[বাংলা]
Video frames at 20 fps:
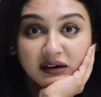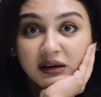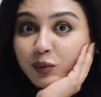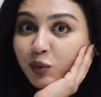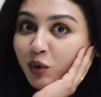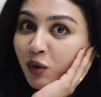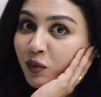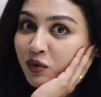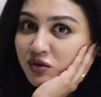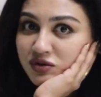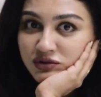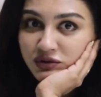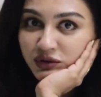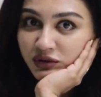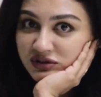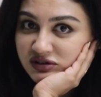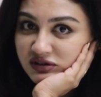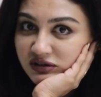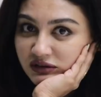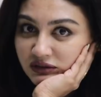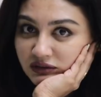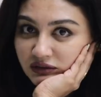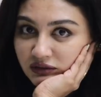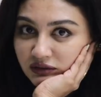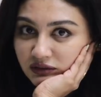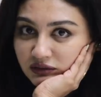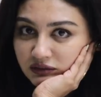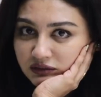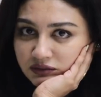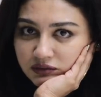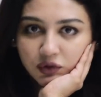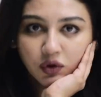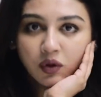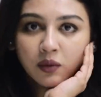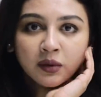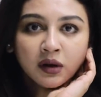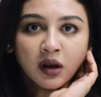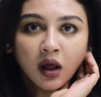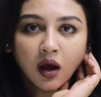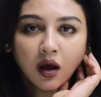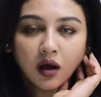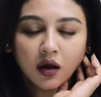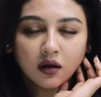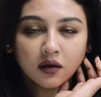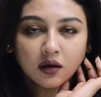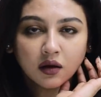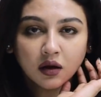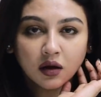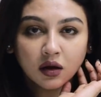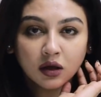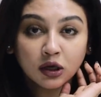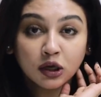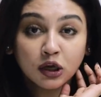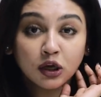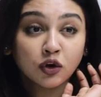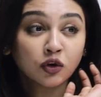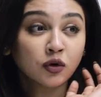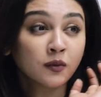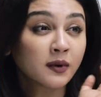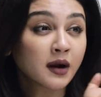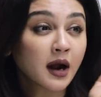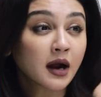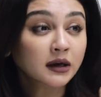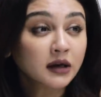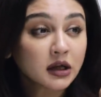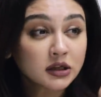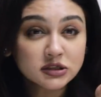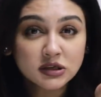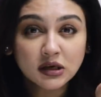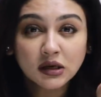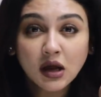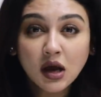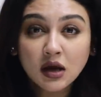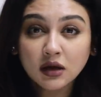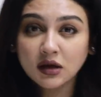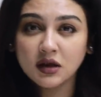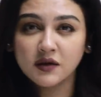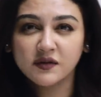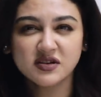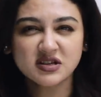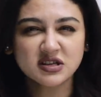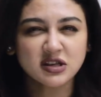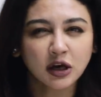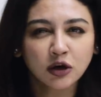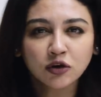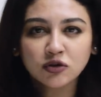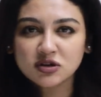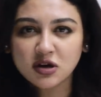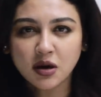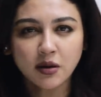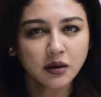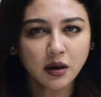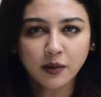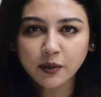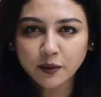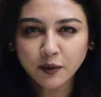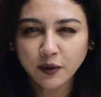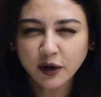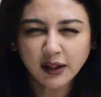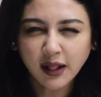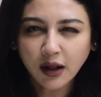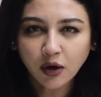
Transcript: নাকি প্রমোশন হয়েছে হবে না কীরকম কাটা ছেঁড়া ক্লিভেজ দেখানো জামা কাপড় পরা